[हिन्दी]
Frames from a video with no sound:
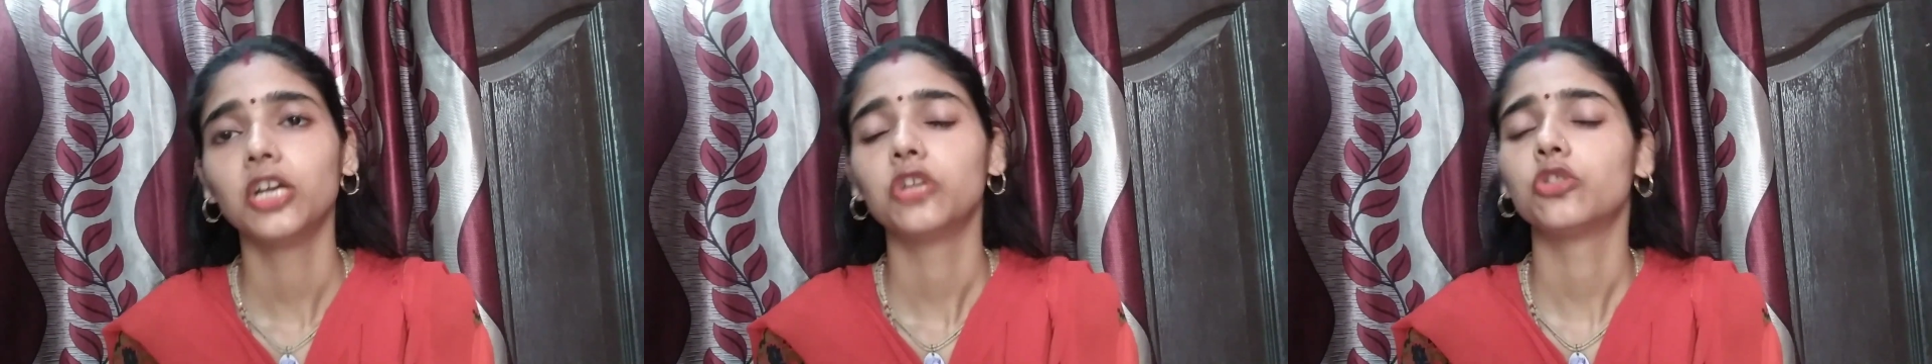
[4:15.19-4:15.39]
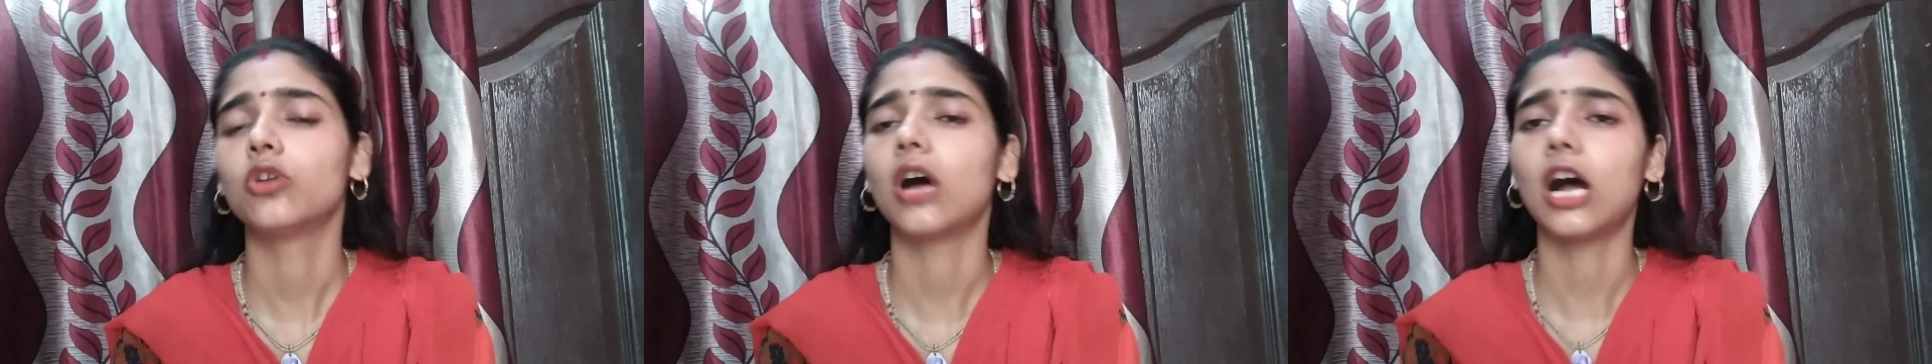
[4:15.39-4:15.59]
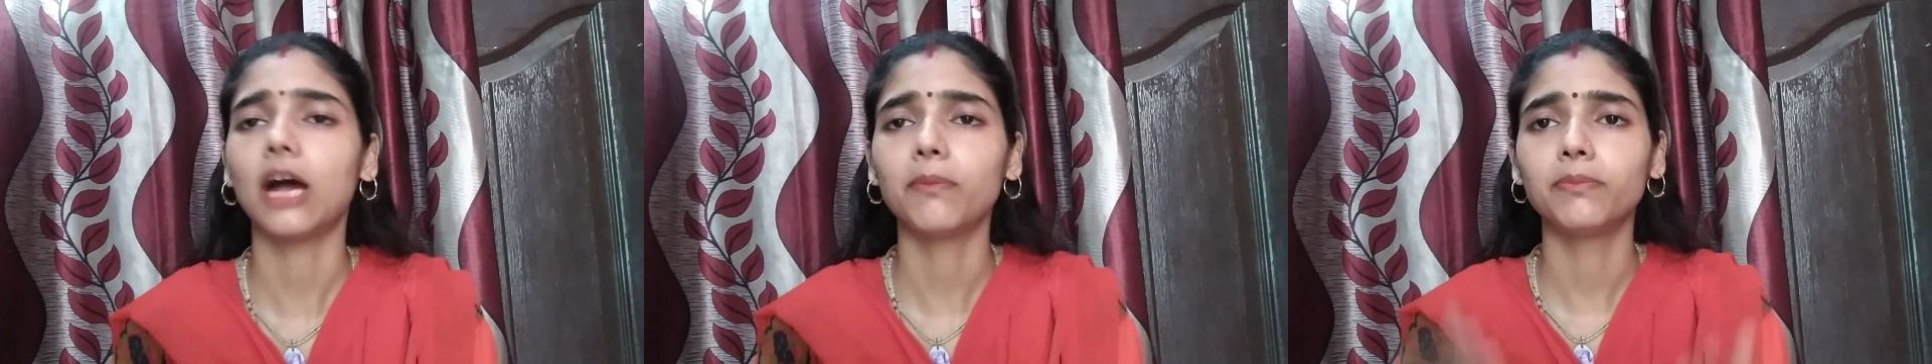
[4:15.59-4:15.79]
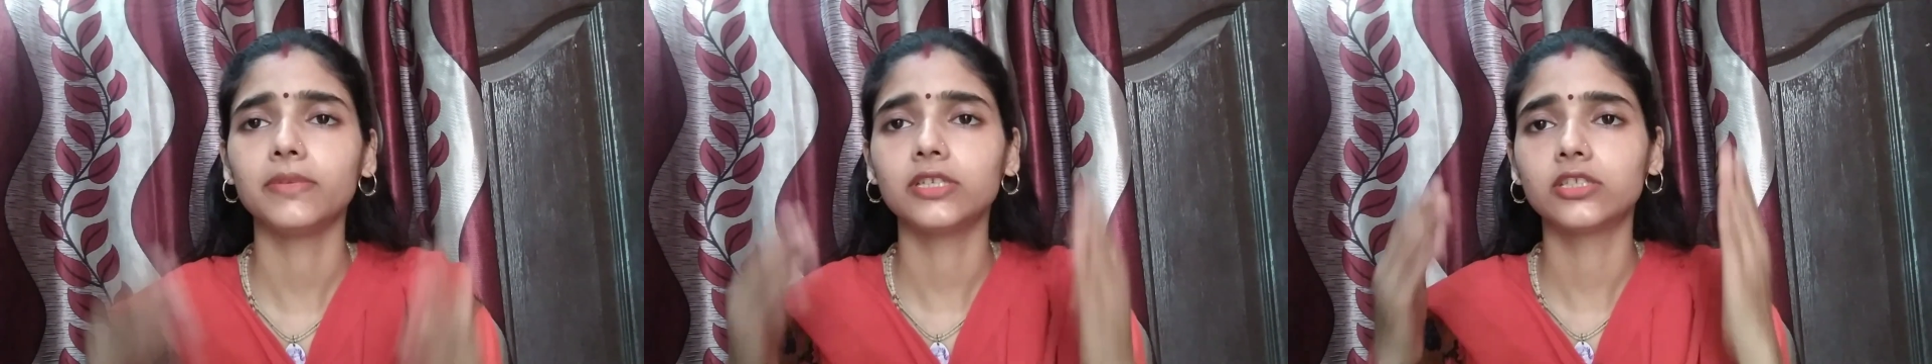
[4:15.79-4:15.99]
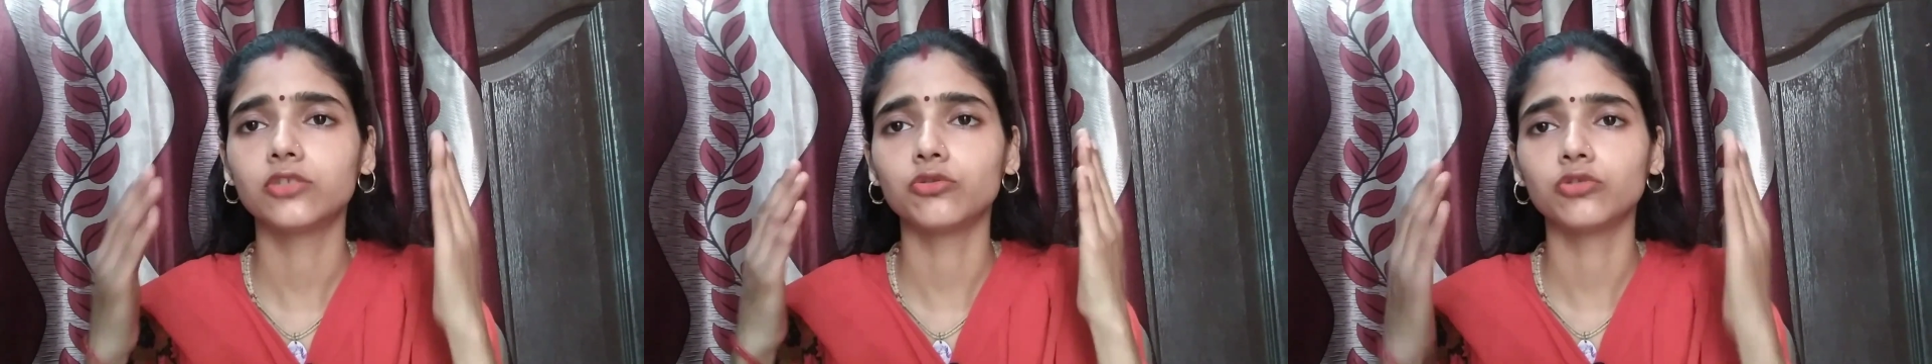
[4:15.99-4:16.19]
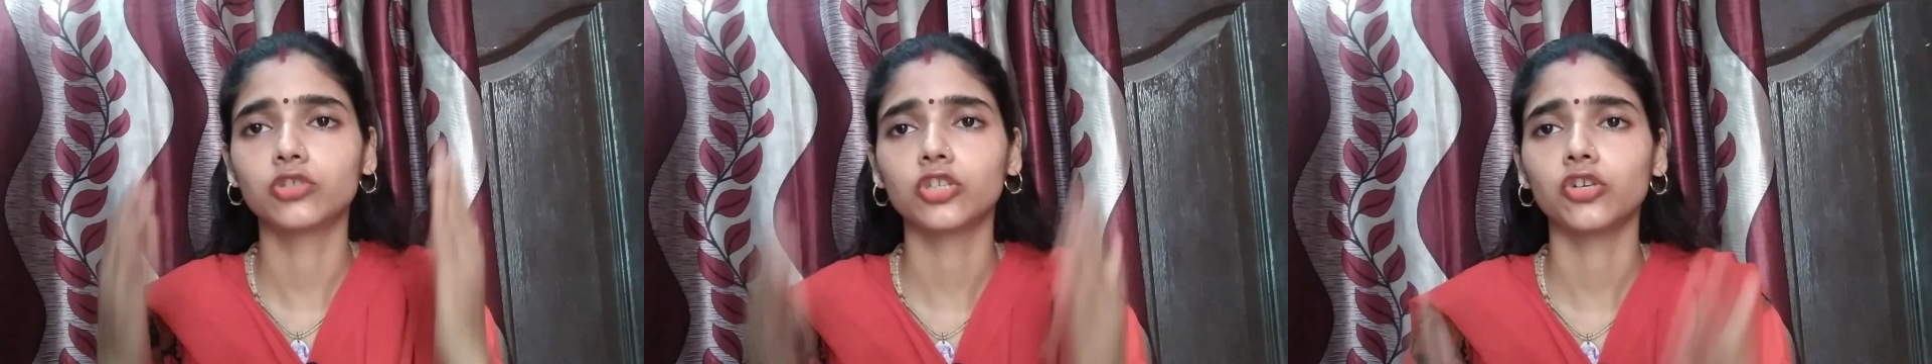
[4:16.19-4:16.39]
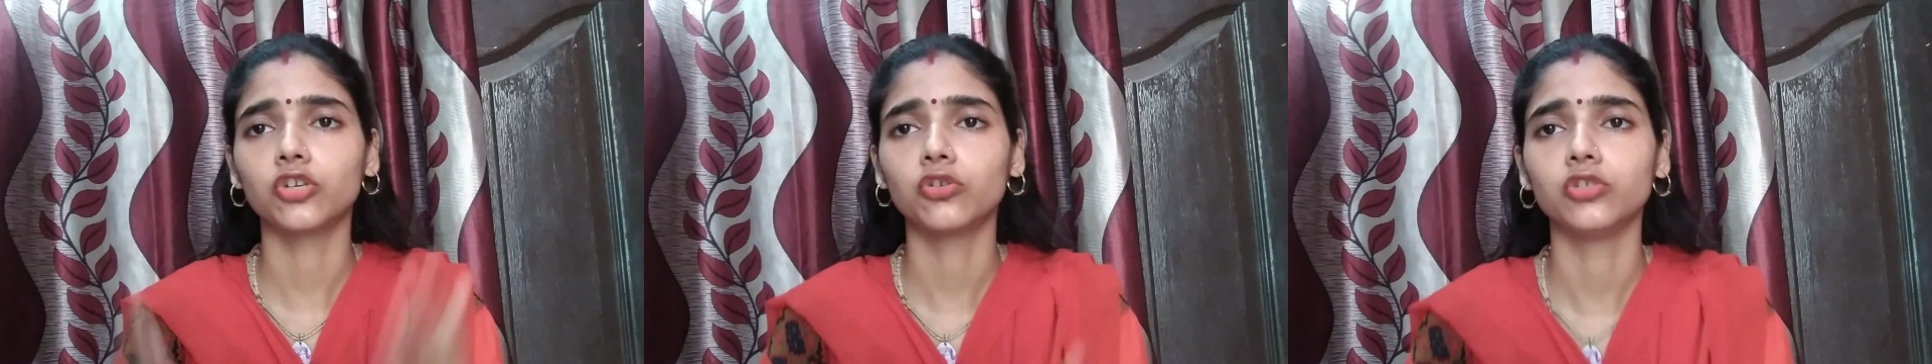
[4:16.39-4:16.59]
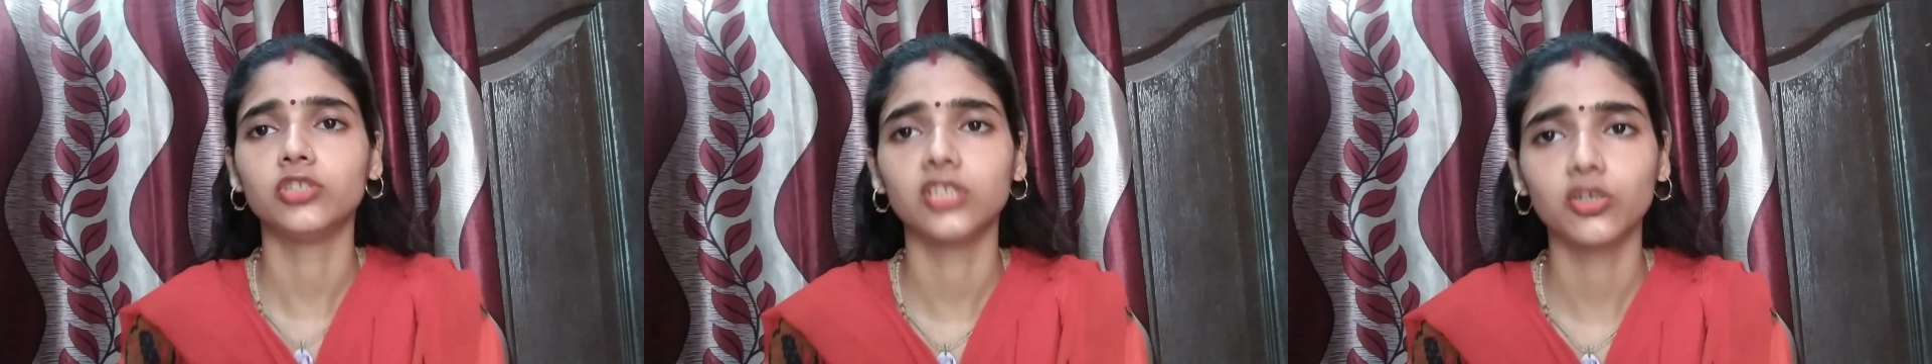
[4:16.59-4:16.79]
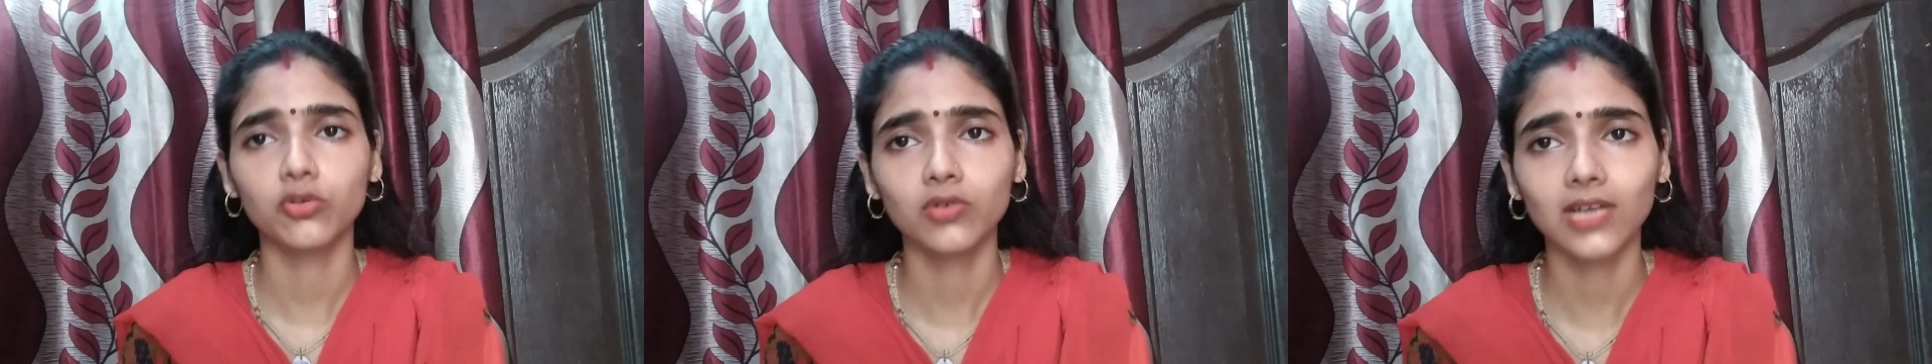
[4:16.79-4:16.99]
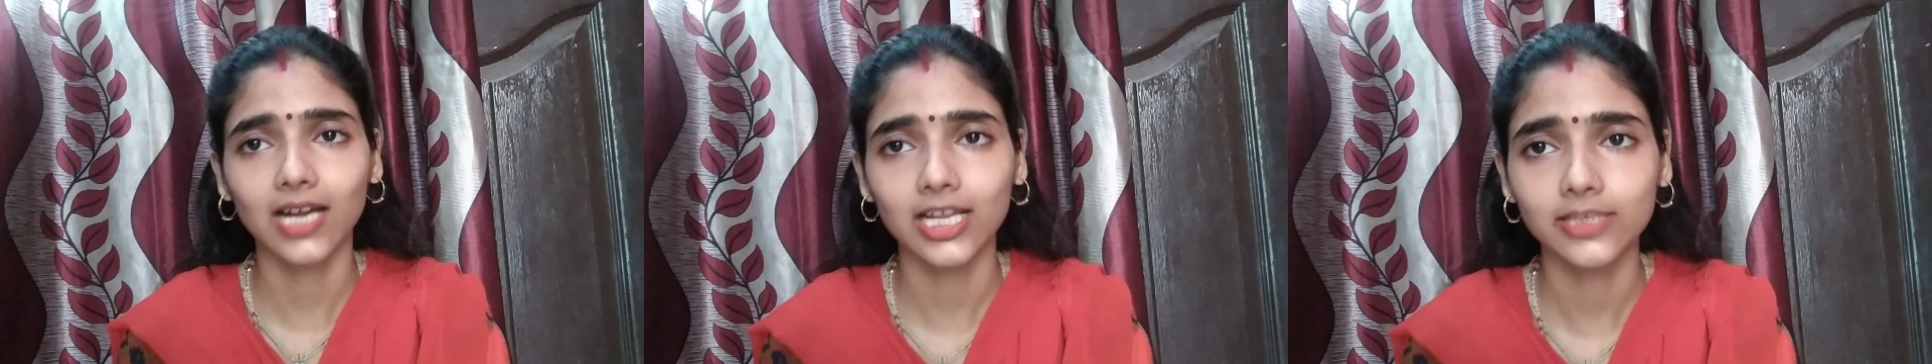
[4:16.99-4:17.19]
तो आप इस नुस्खे को जरूर
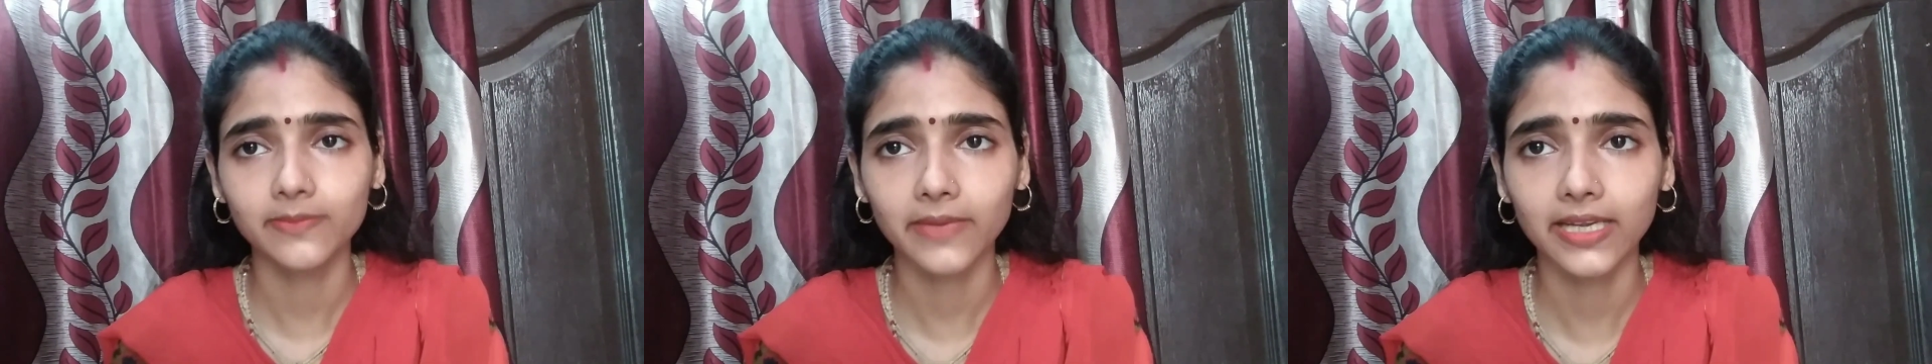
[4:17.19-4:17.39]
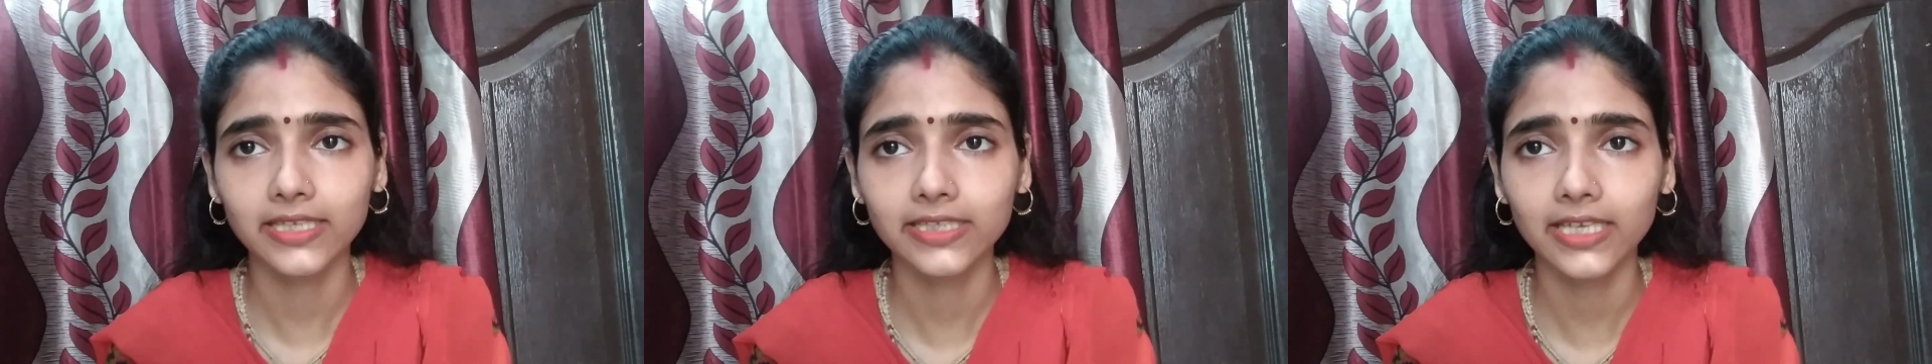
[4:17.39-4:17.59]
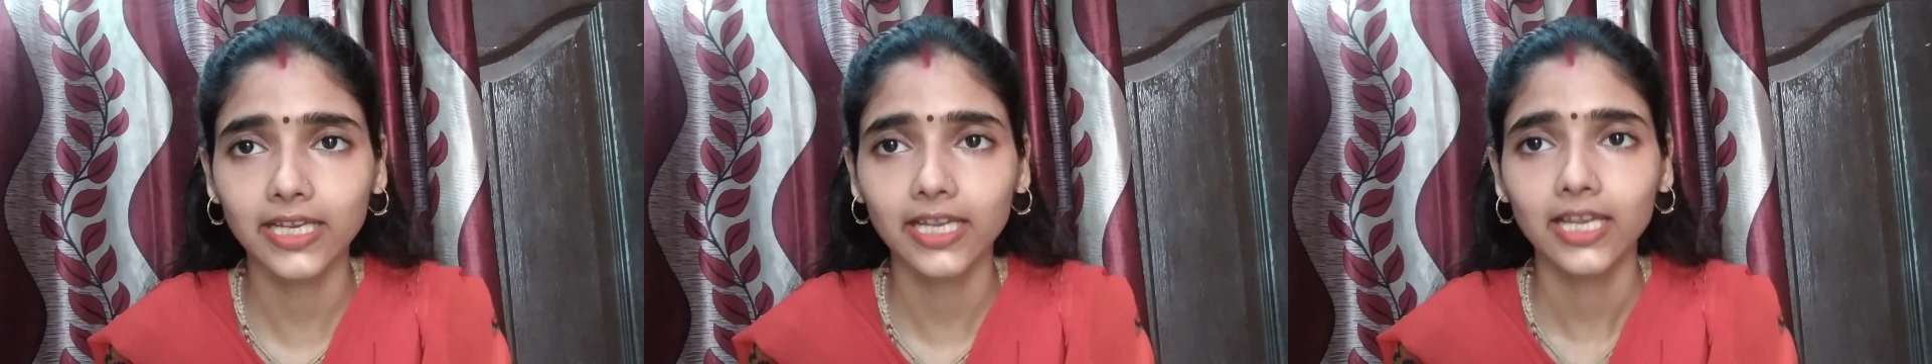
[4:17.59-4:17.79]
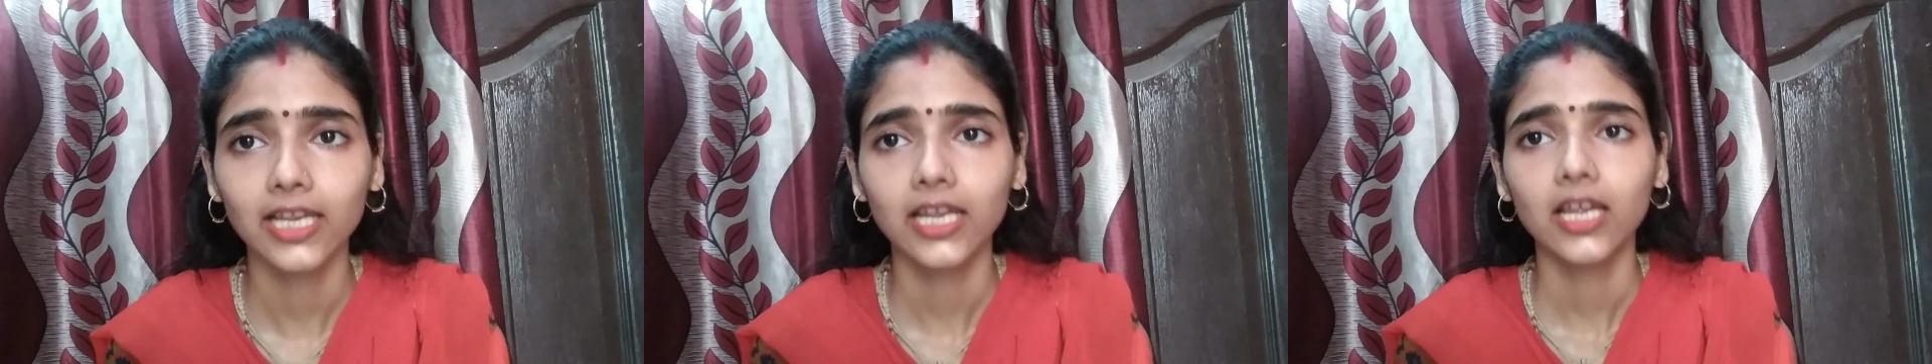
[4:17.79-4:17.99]
आजमाइए